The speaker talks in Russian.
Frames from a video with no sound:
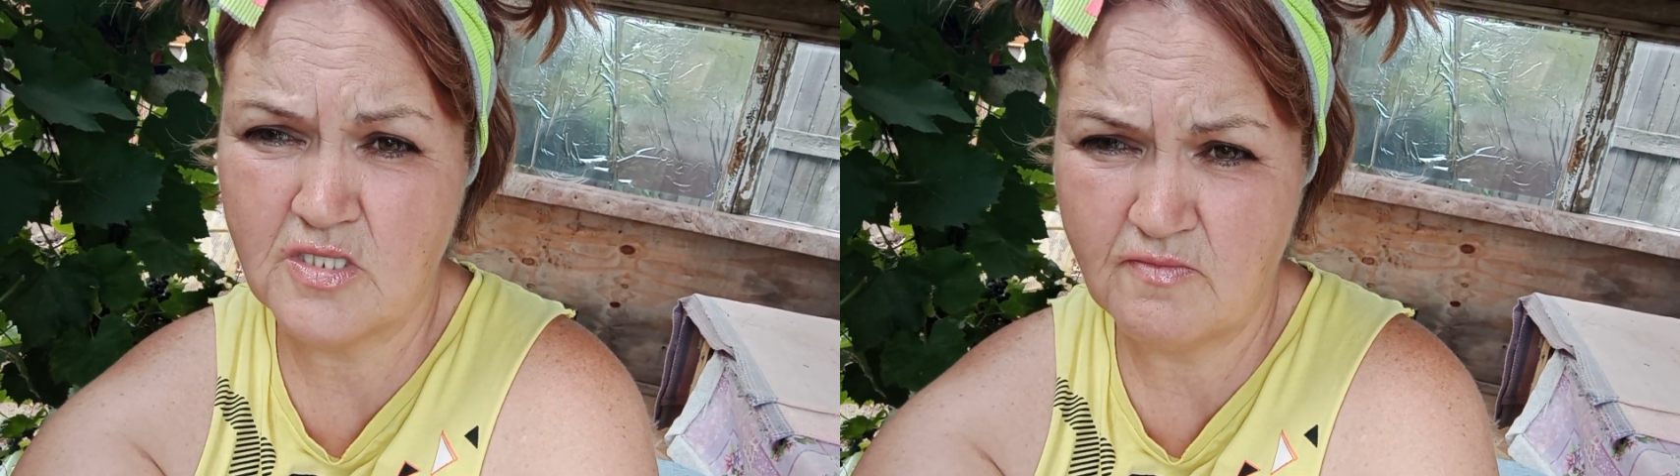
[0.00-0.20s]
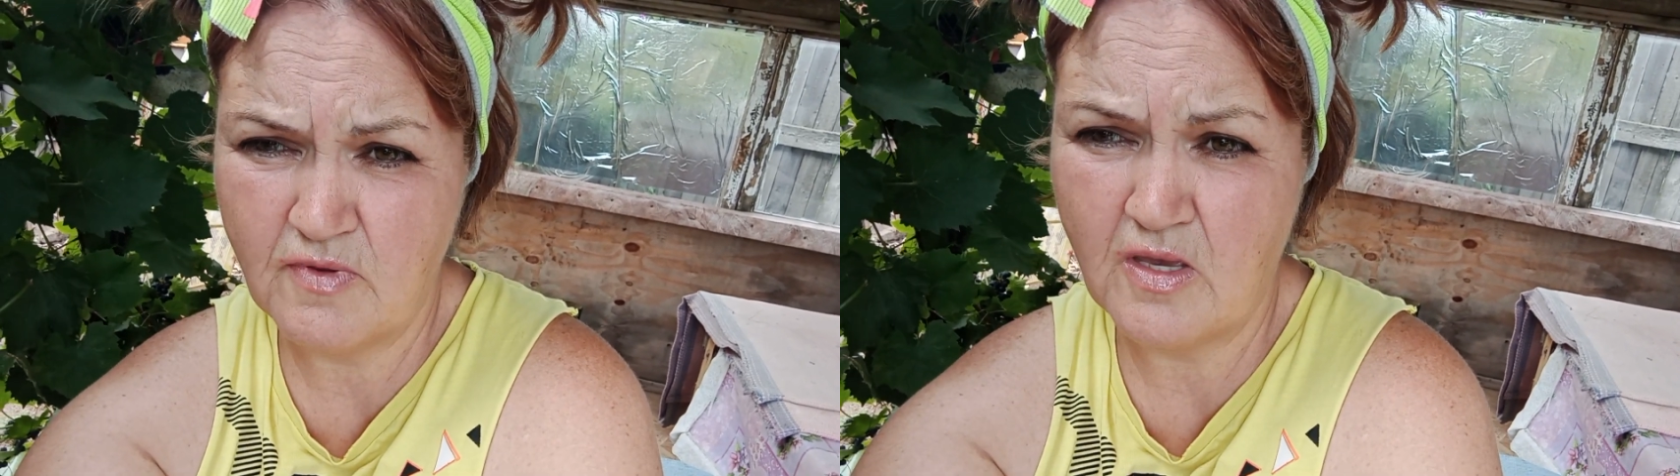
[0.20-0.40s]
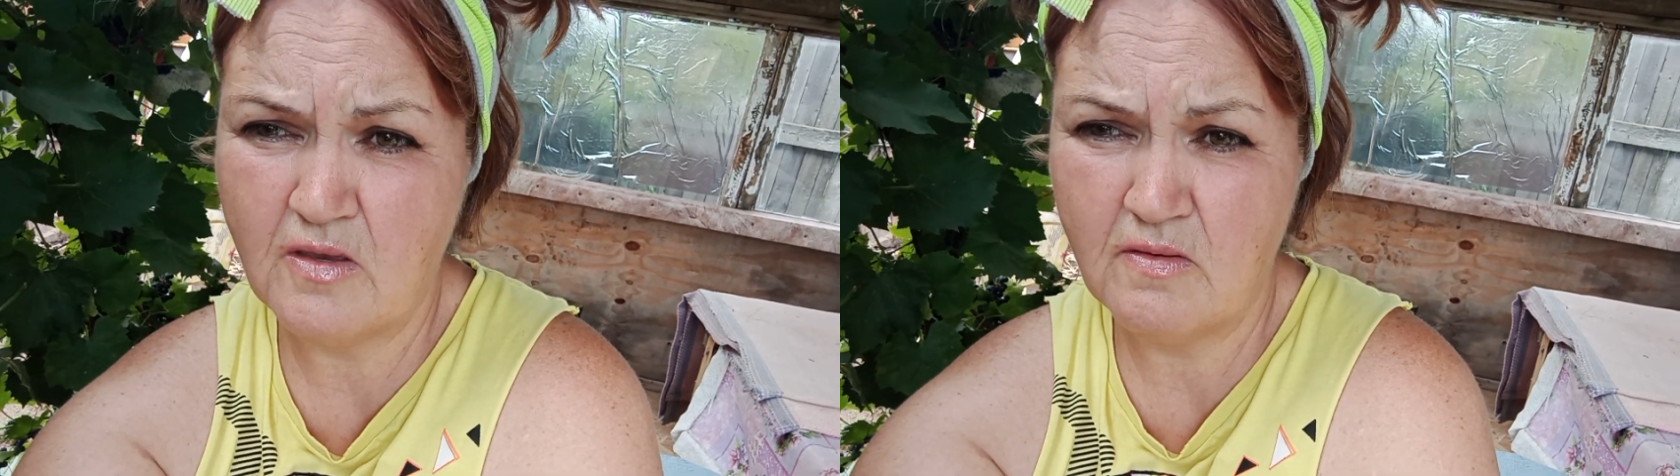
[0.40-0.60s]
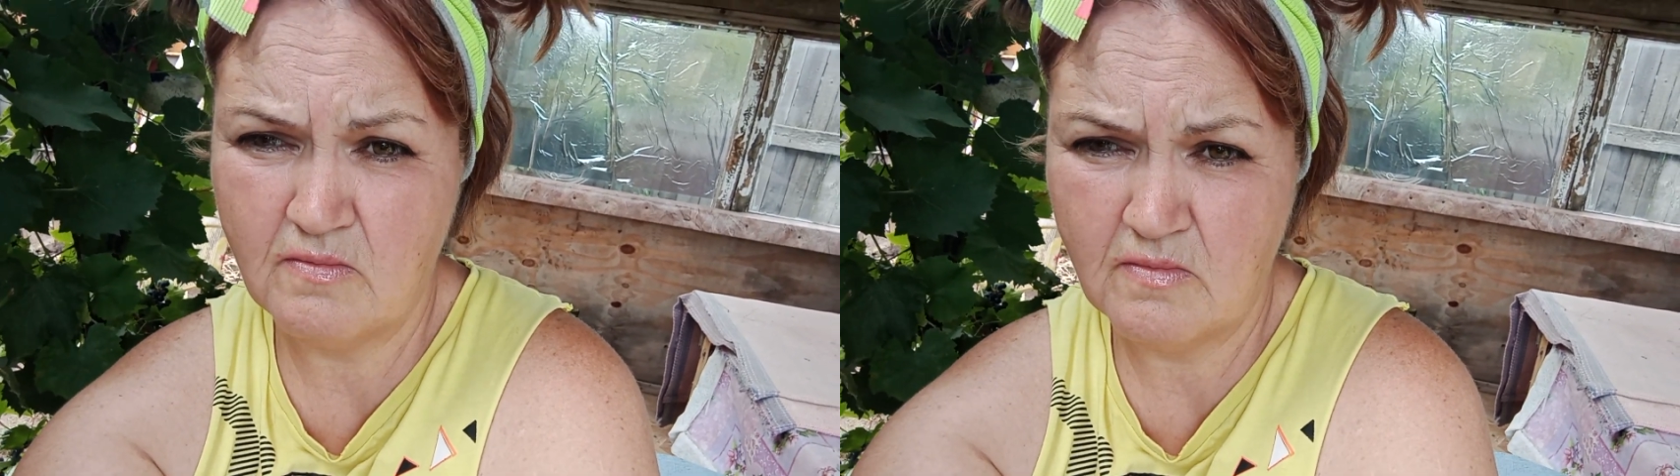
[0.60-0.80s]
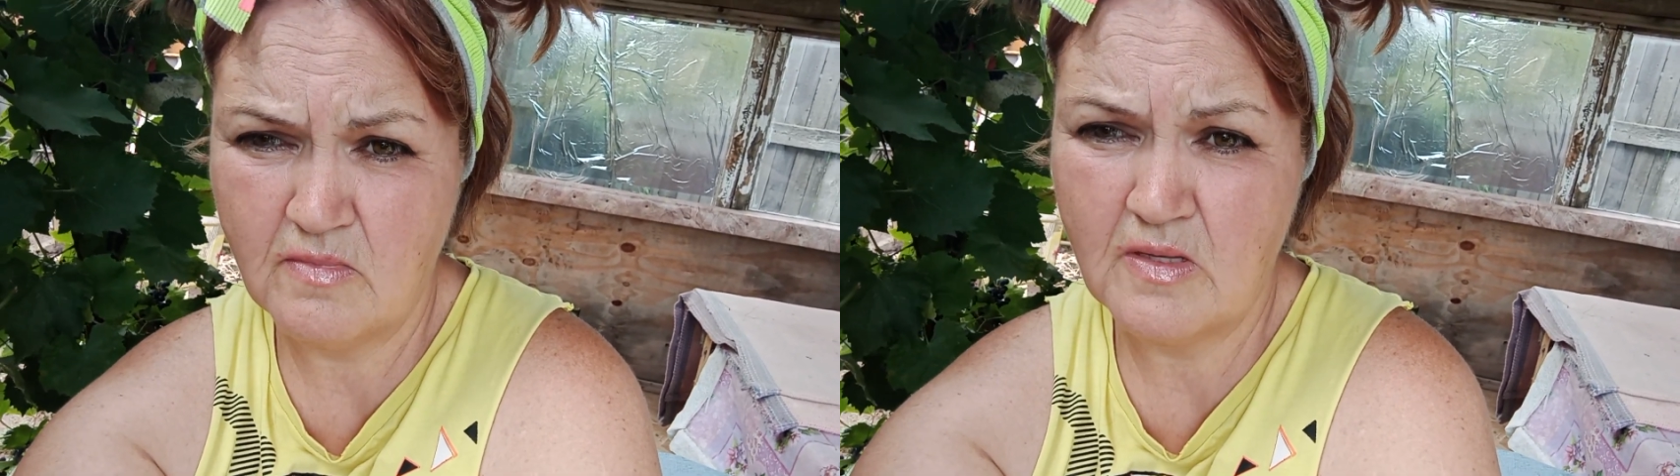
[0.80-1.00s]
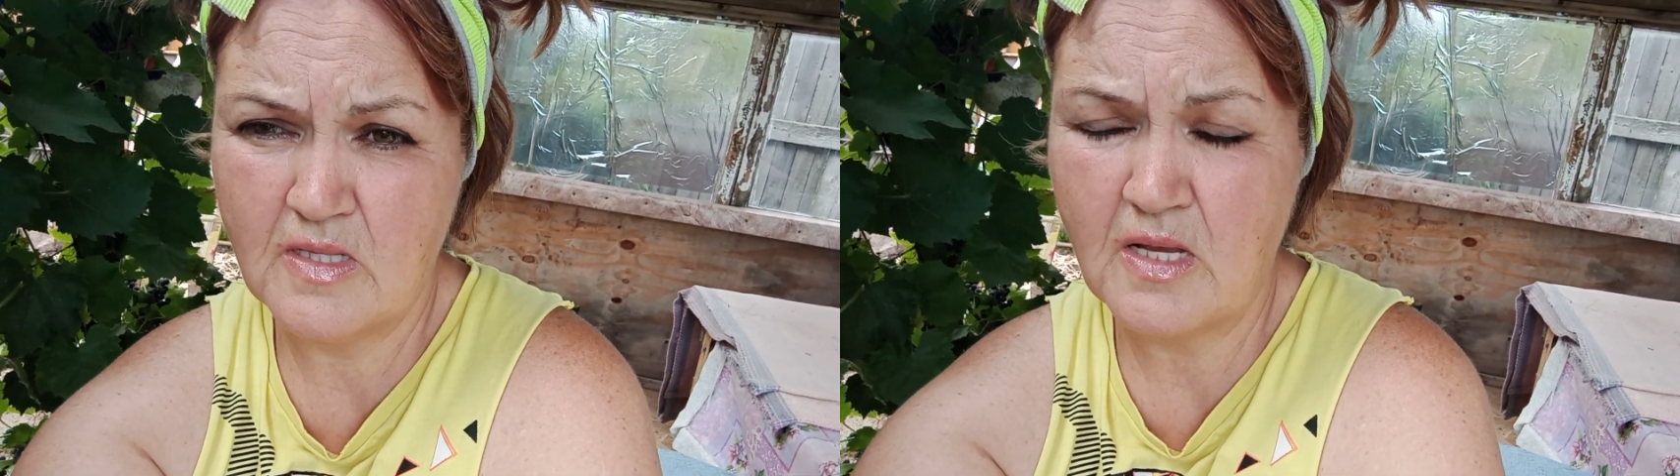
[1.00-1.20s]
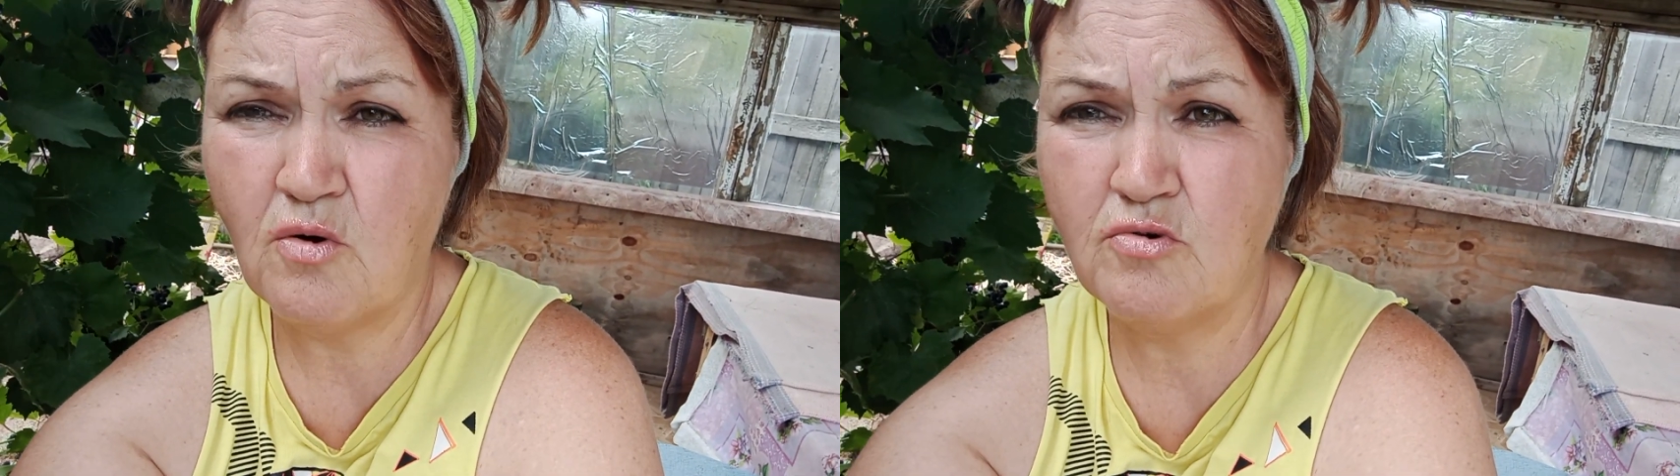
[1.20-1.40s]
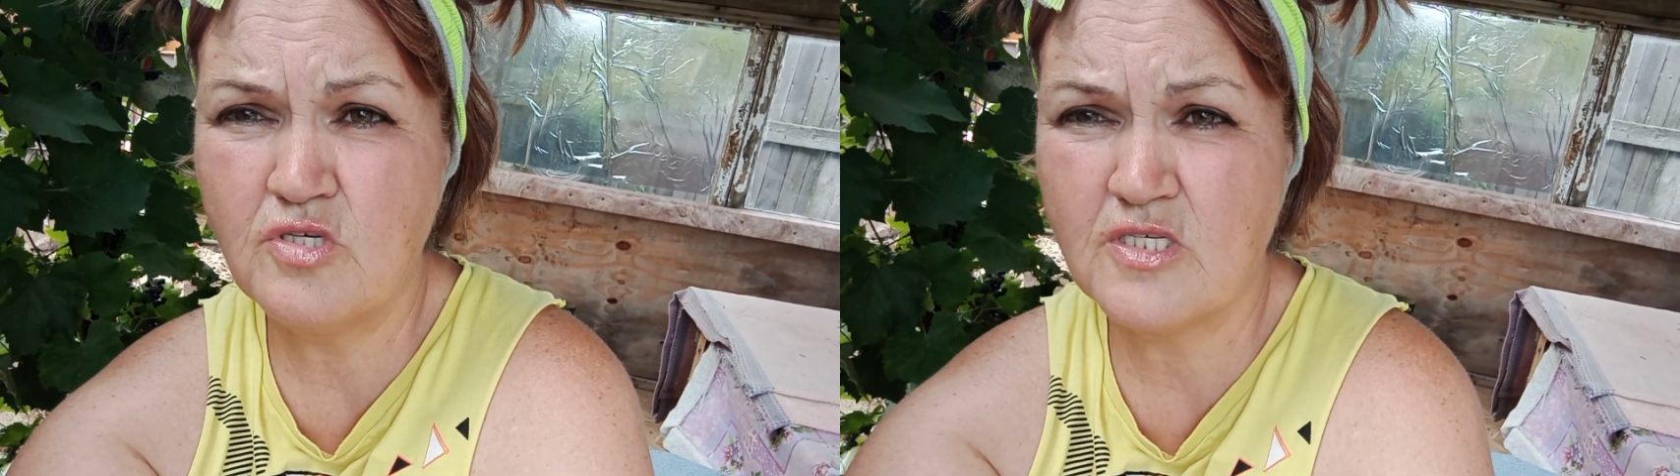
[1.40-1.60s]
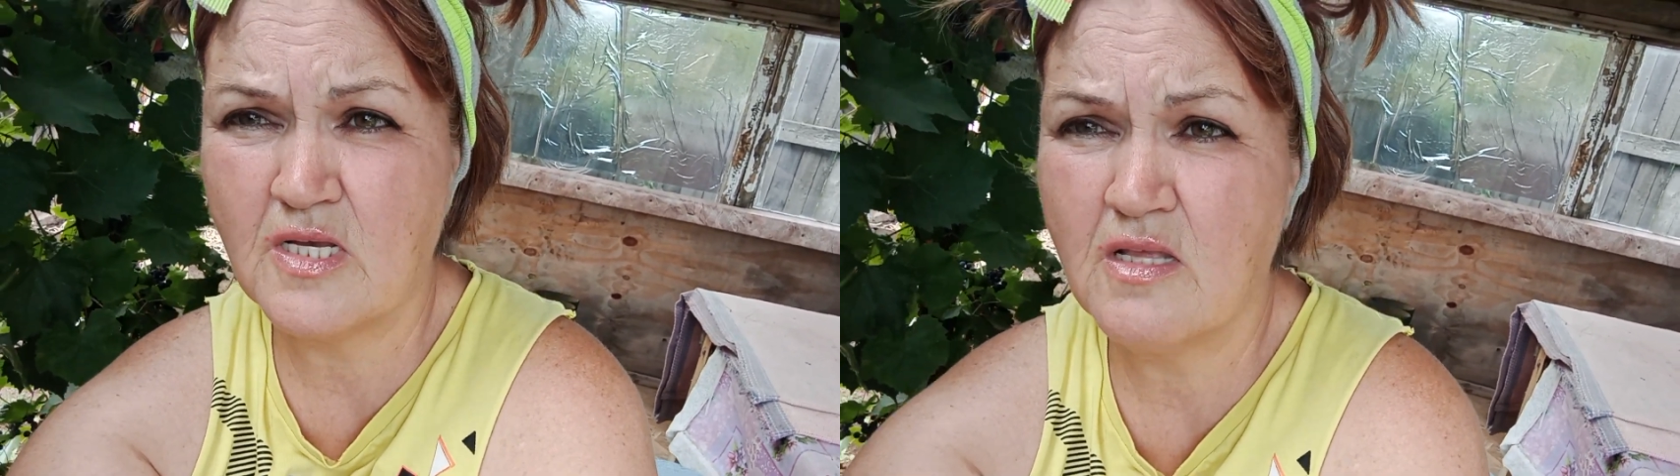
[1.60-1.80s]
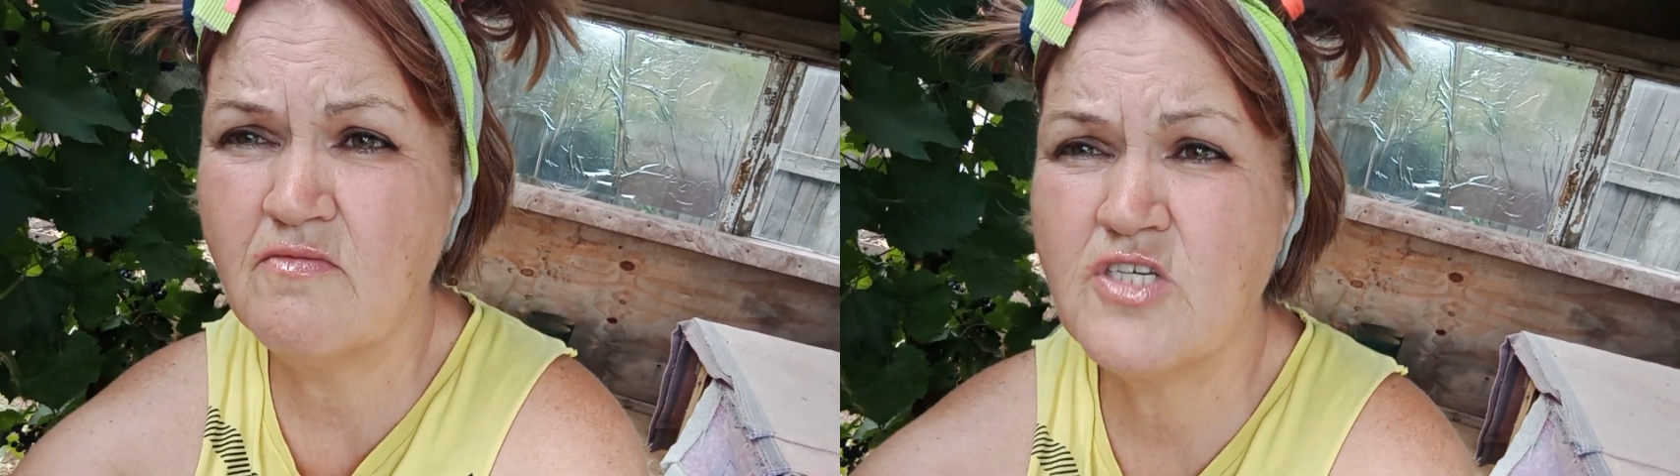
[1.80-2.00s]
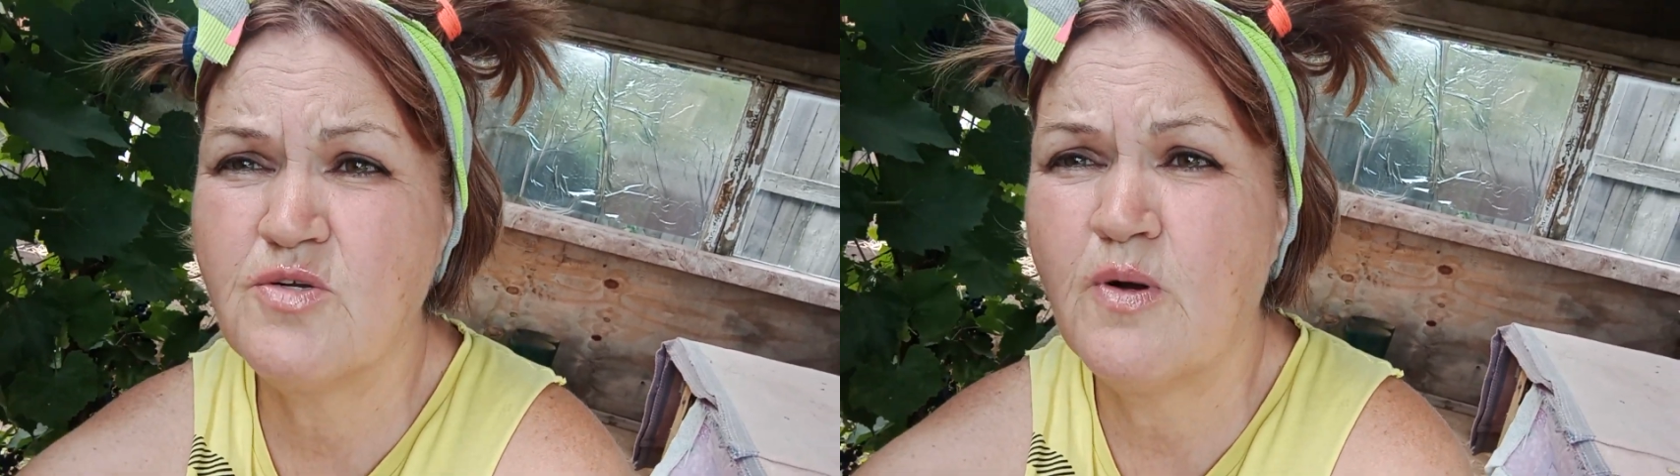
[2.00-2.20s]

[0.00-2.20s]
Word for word: находится, она выжимает все соки,